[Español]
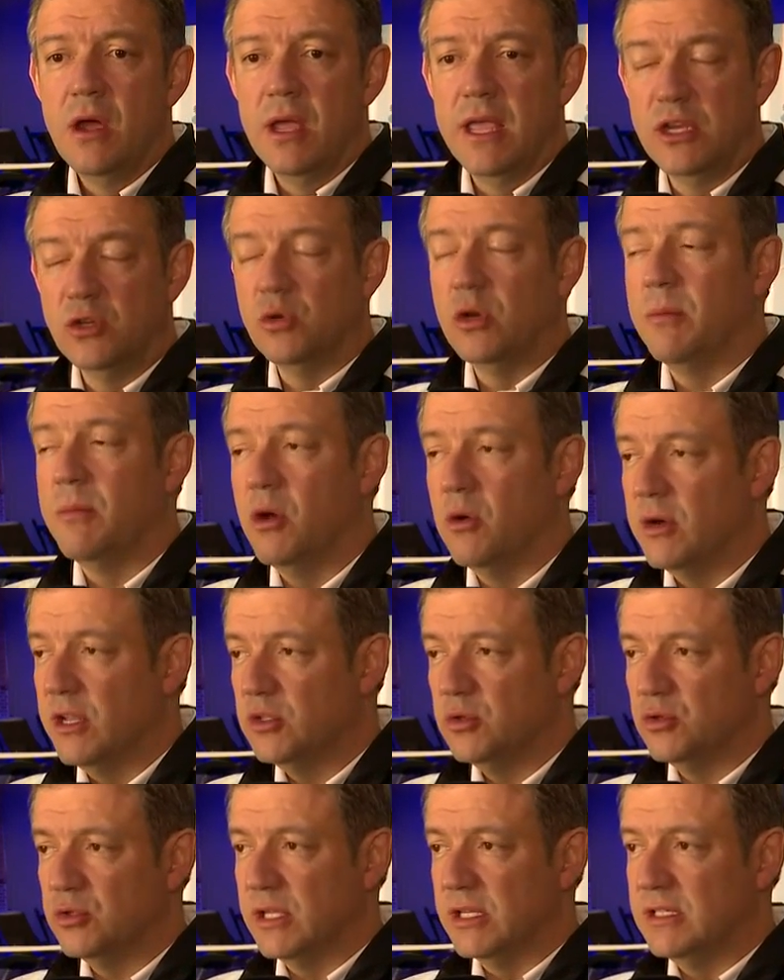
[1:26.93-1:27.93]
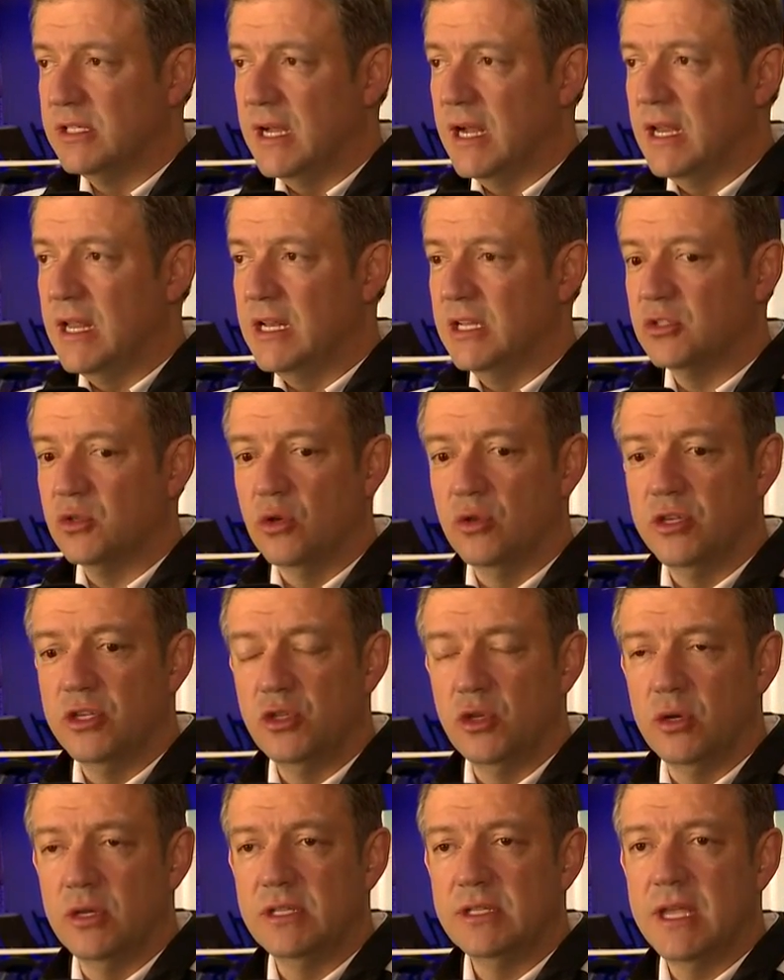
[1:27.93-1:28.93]
hizo una mejora sustancial en las
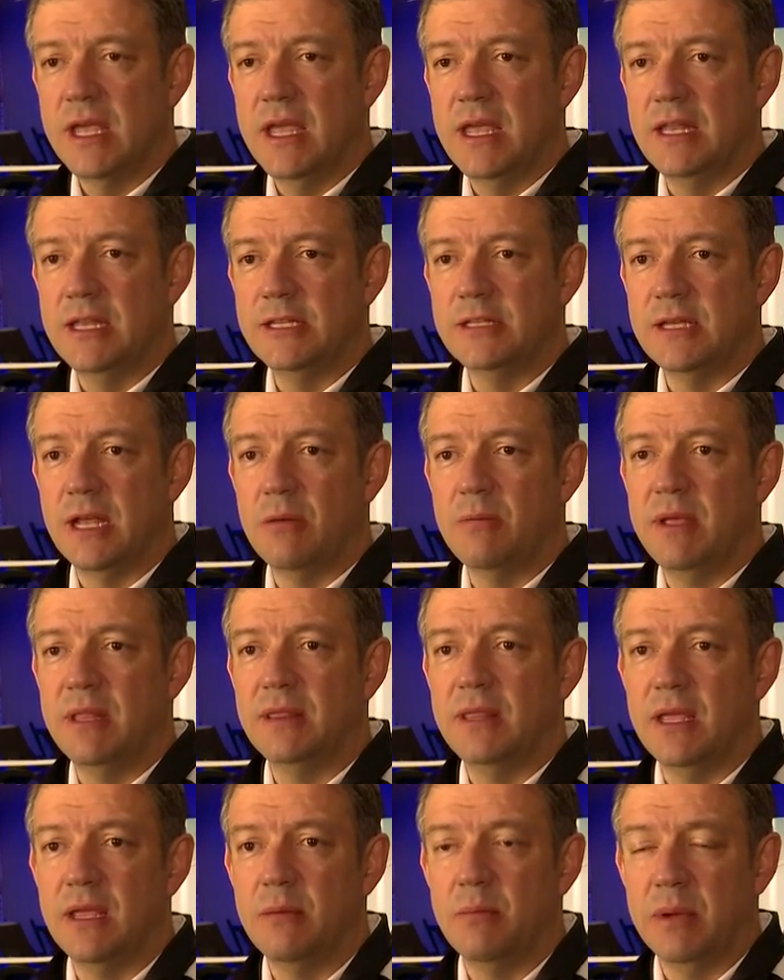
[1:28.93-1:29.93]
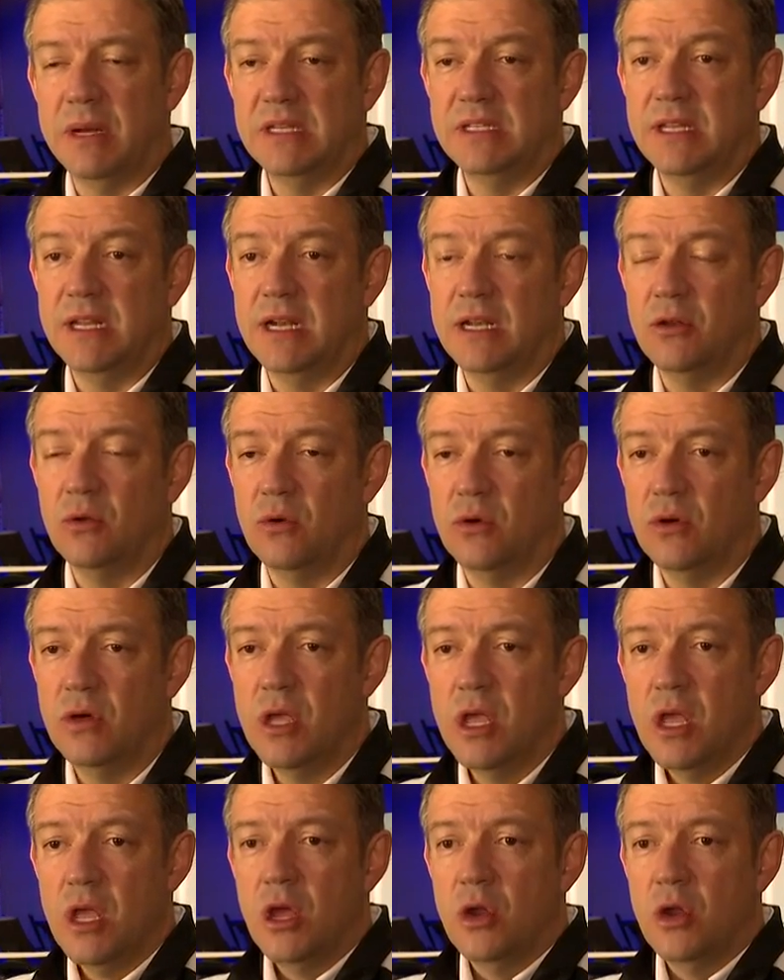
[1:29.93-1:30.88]
condiciones que inicialmente pareciera no,